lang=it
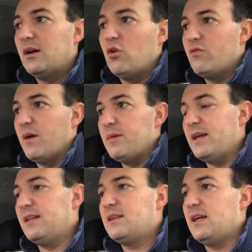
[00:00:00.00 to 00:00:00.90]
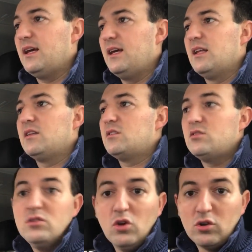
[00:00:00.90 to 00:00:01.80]
ovviamente
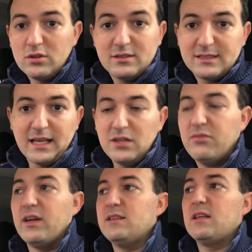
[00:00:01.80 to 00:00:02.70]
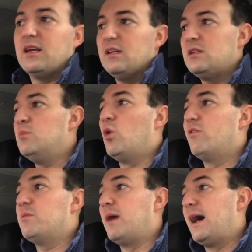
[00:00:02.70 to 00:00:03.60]
non sai difendere, ti
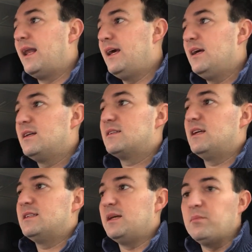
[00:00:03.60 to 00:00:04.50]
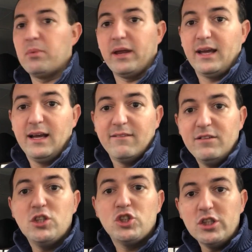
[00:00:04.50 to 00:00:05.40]
muovi male, sei sempre
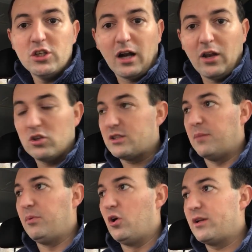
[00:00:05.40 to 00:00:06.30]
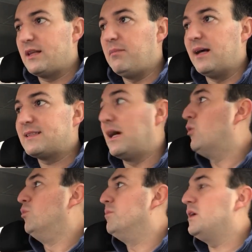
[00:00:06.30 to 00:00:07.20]
vicino alla nostra porta, basta
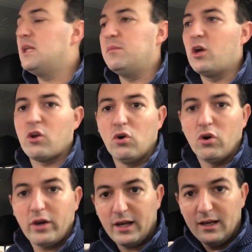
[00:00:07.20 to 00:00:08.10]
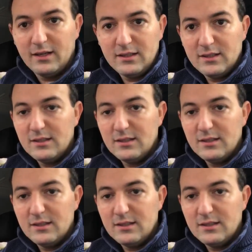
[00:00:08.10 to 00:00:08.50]
un minimo errore